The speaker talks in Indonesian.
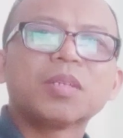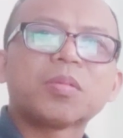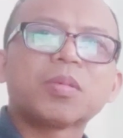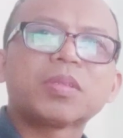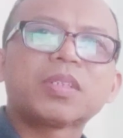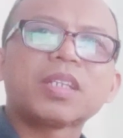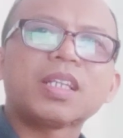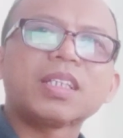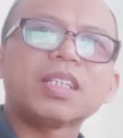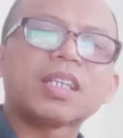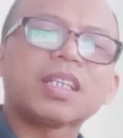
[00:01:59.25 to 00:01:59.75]

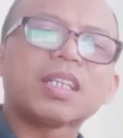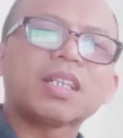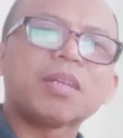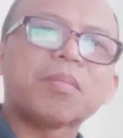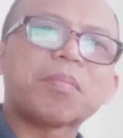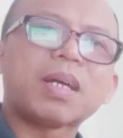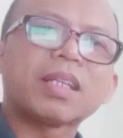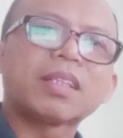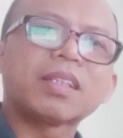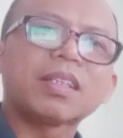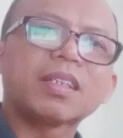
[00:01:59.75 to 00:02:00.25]
Kemudian yang
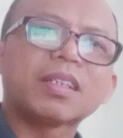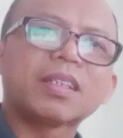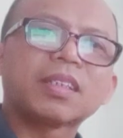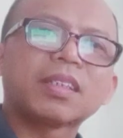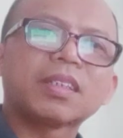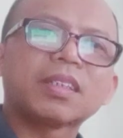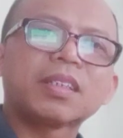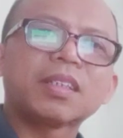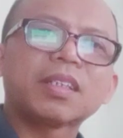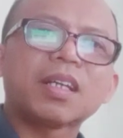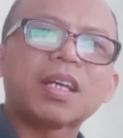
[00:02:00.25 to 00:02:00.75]
keempat,
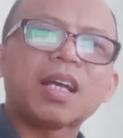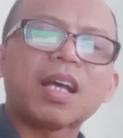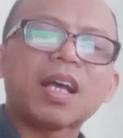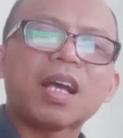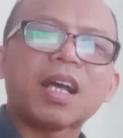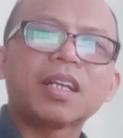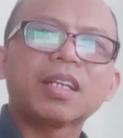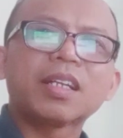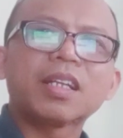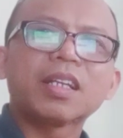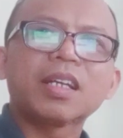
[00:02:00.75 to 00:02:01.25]
eh,
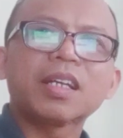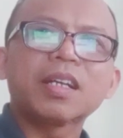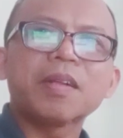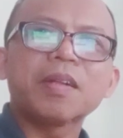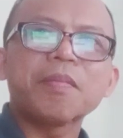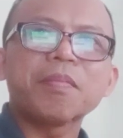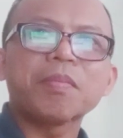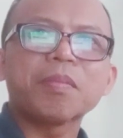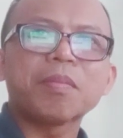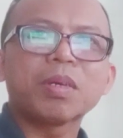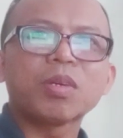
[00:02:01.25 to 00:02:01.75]

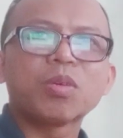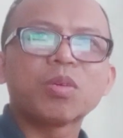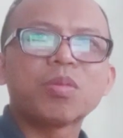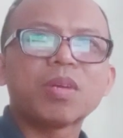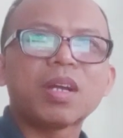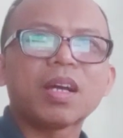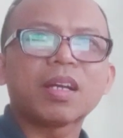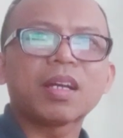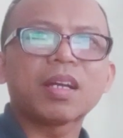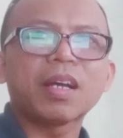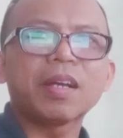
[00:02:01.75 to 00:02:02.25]
Anda
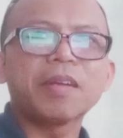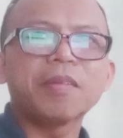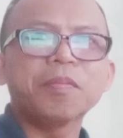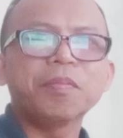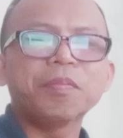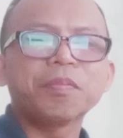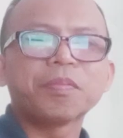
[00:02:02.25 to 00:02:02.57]
menggunakan